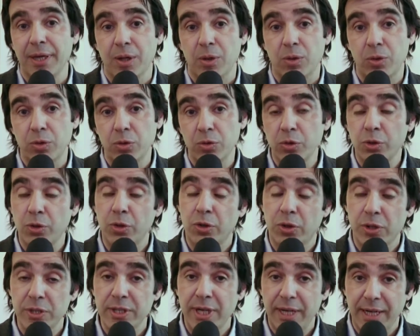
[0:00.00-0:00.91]
Con un unico
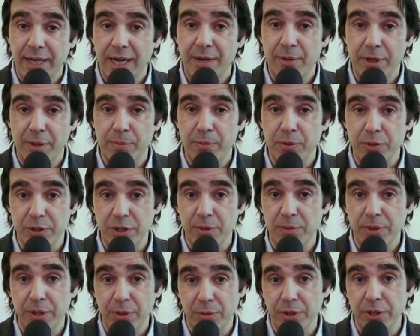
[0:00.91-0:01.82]
costo a camera è
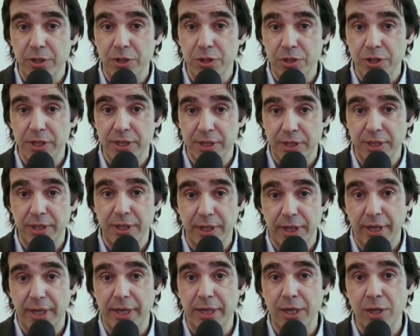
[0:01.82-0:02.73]
possibile quindi
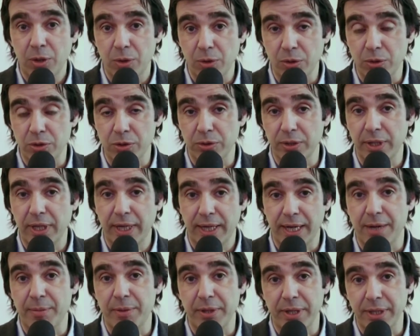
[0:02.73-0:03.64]
gestire il costo della
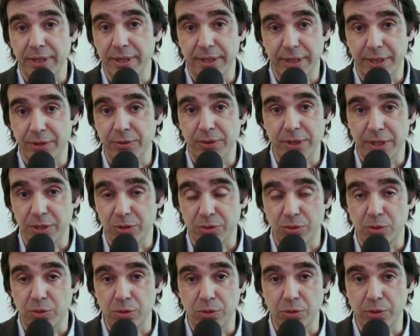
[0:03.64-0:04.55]
camera all'interno della
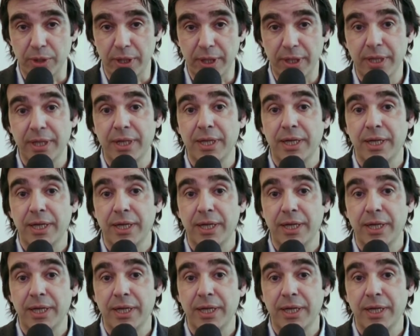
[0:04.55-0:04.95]
struttura.